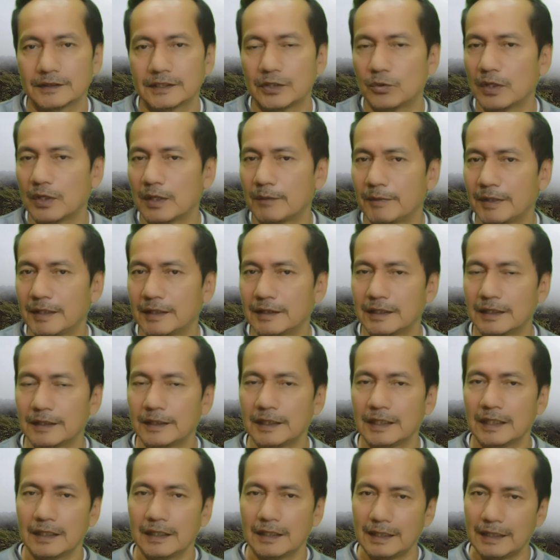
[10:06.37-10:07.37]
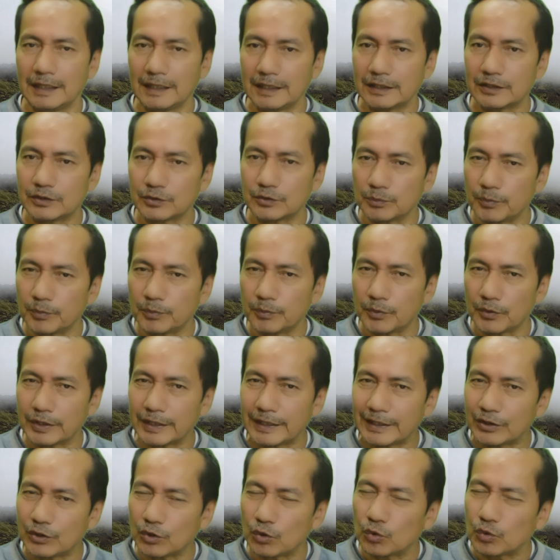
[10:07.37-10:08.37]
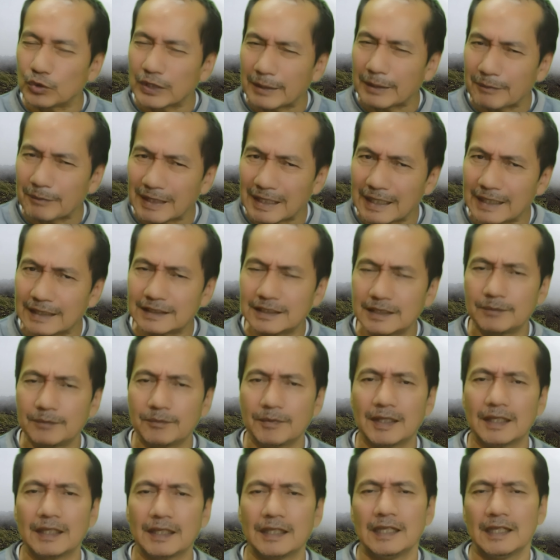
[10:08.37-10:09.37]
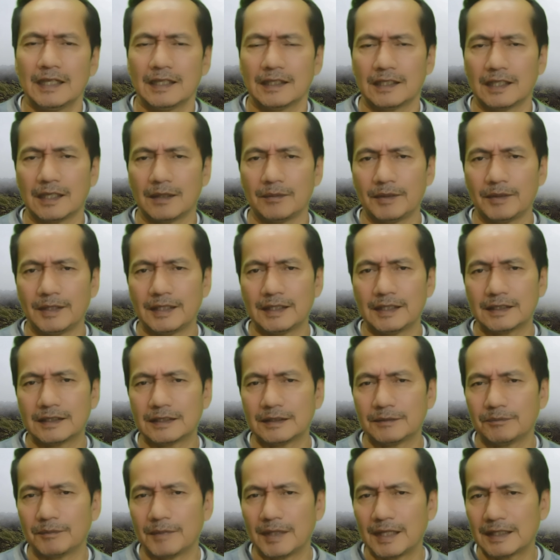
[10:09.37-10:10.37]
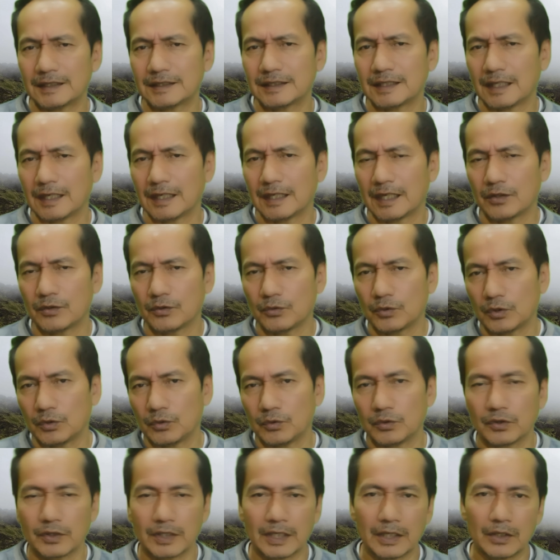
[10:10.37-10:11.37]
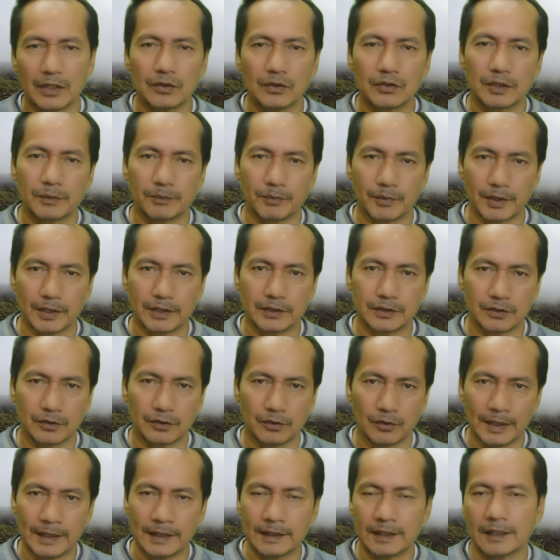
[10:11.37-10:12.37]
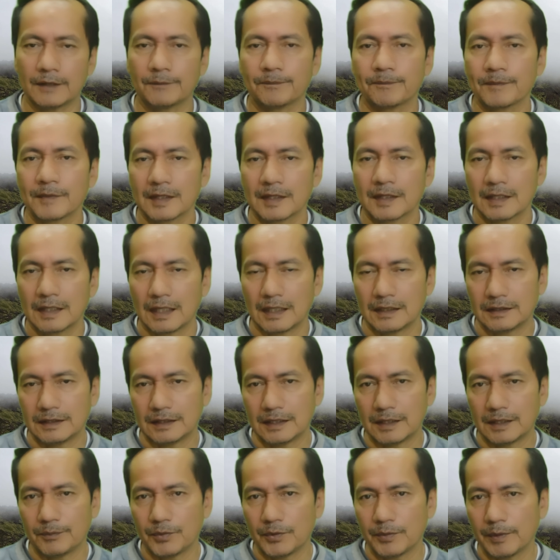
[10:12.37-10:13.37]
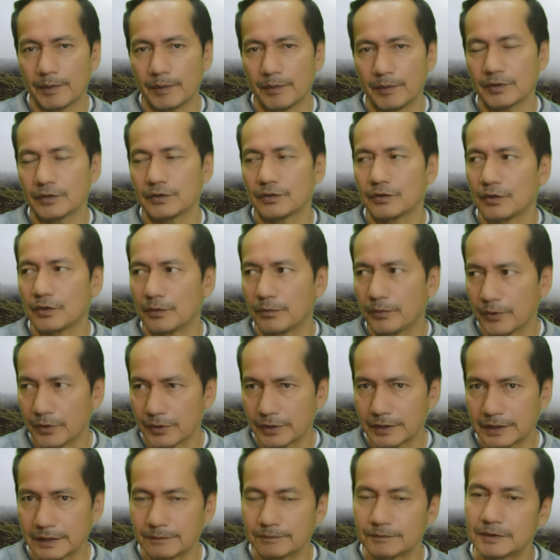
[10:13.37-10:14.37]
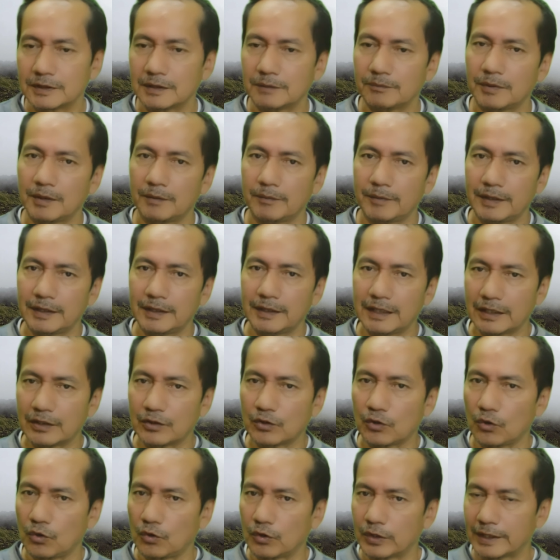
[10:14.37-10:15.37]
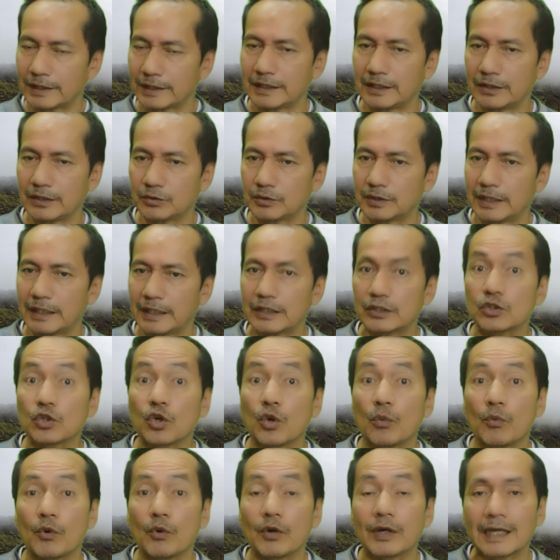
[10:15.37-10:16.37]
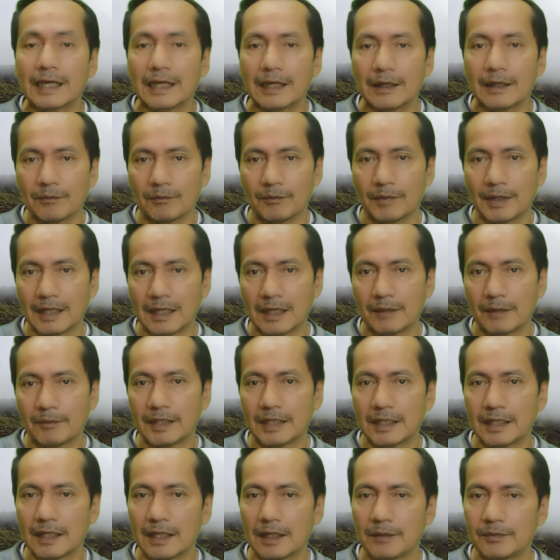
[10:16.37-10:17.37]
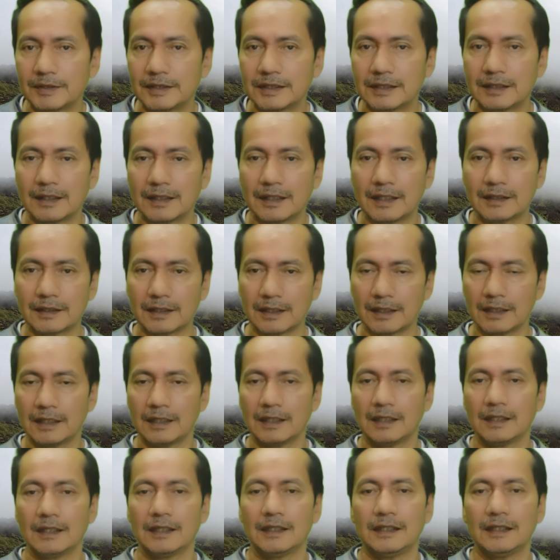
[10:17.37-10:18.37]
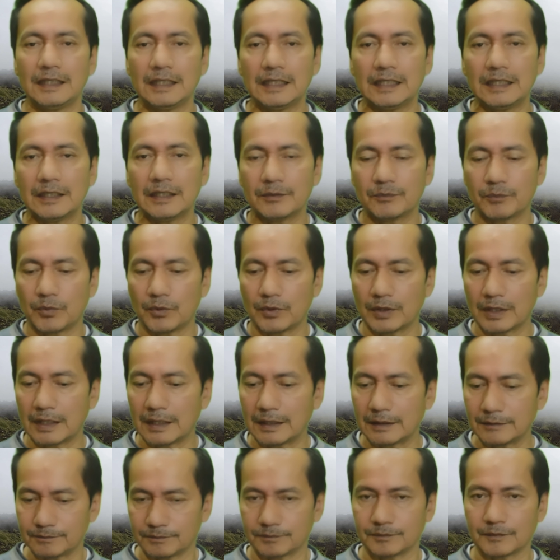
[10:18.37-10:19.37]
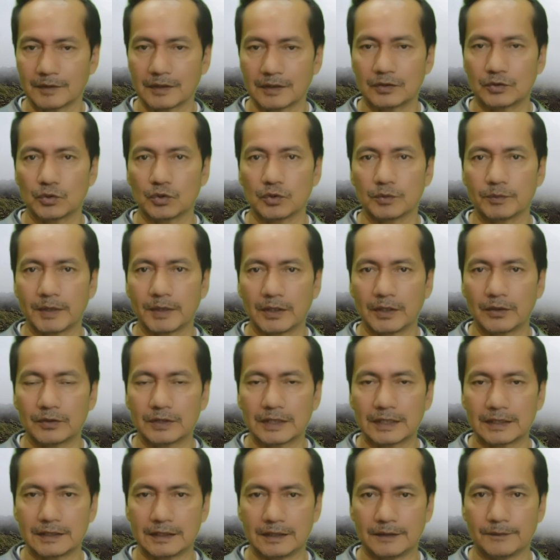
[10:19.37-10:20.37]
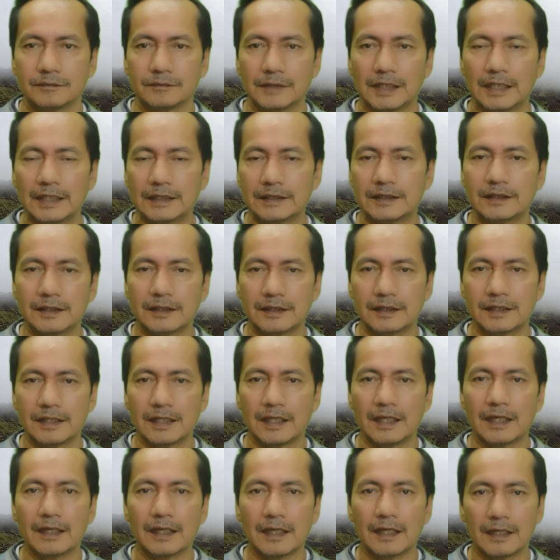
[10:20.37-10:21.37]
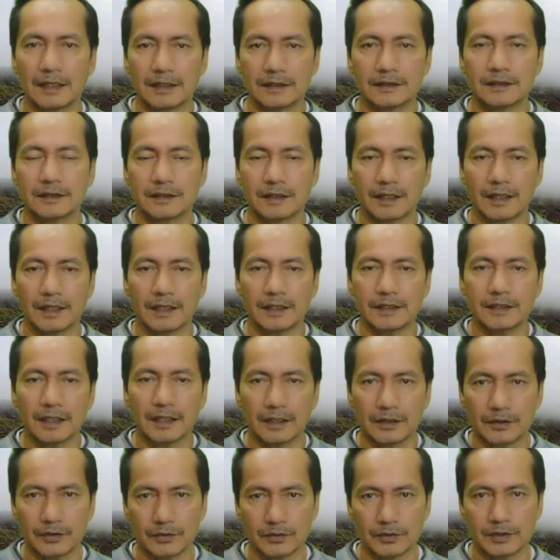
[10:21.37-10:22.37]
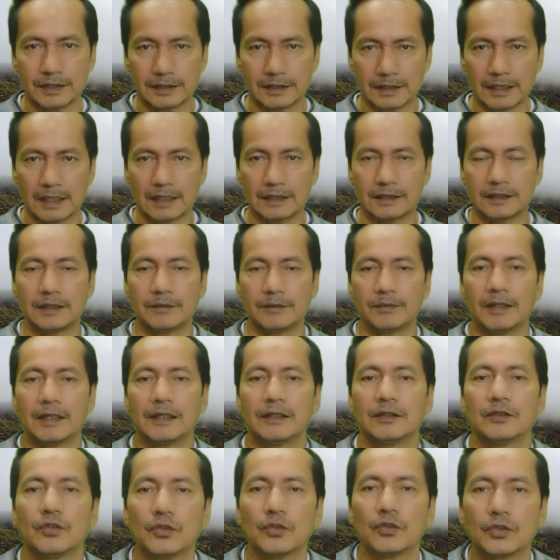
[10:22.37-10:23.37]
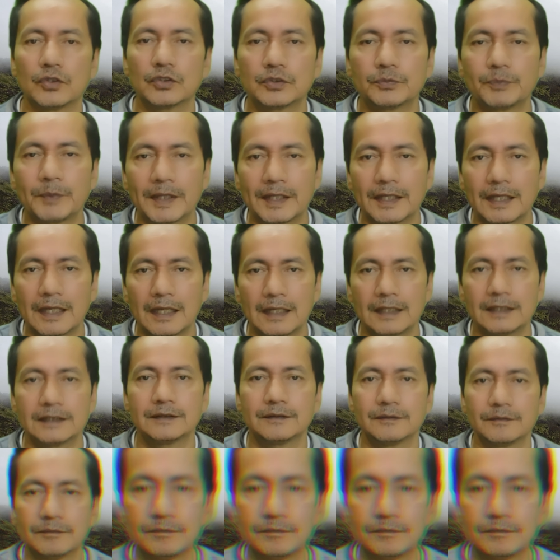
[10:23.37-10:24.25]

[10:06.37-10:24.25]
Seguramente es un poquito, una milésima, tal vez más delgado el uno que el otro y por eso no entra. Así que por favor no forcen, simplemente colóquense ustedes como que van a manejar la bicicleta y pongan sus manos así. Esta es izquierda, esta es derecha, entonces así van los pedales.